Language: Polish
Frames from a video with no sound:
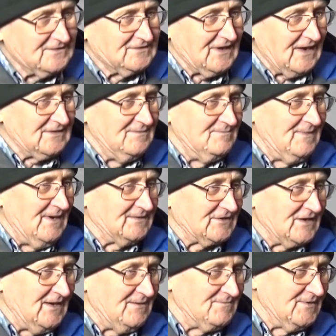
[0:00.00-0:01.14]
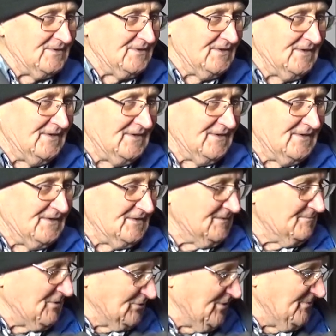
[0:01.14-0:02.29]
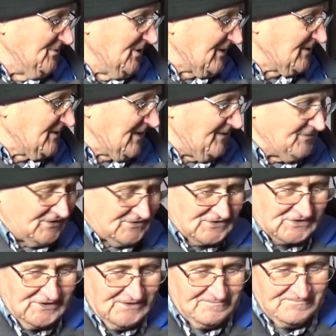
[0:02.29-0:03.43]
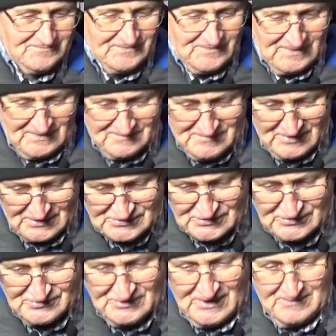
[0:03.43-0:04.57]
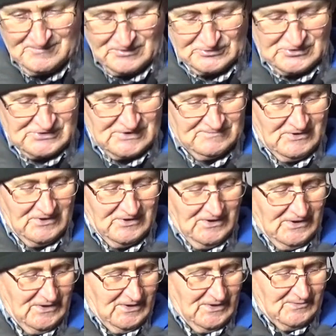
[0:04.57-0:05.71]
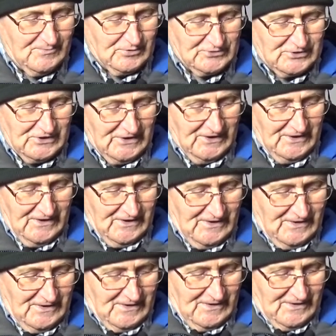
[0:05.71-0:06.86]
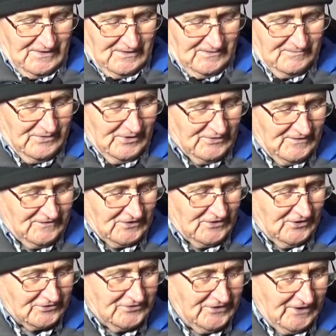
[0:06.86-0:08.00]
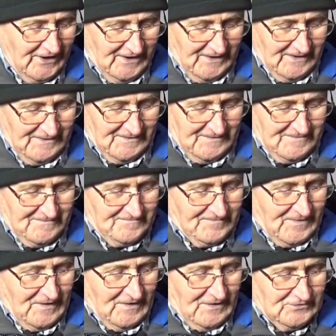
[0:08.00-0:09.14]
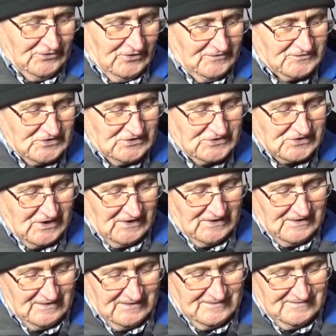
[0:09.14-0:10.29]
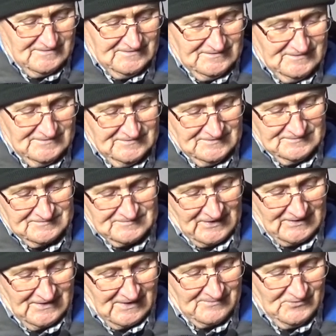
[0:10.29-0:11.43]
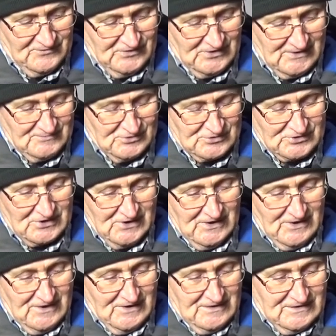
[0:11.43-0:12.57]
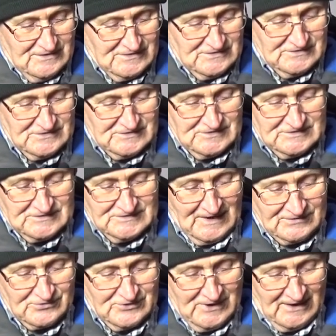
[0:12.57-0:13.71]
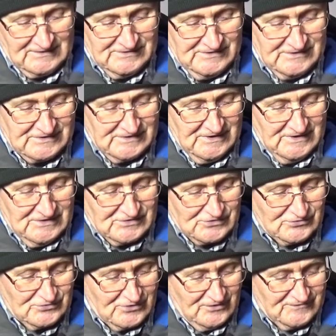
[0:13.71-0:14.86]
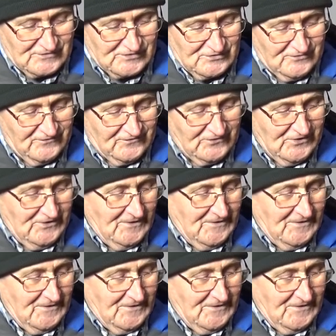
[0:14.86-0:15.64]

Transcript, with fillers: takim metrem Podobnie jak krawieckim mierzył po to, żeby buty były wygodne. No wszystkie, tak jak mówiłem już, z naturalnych surowców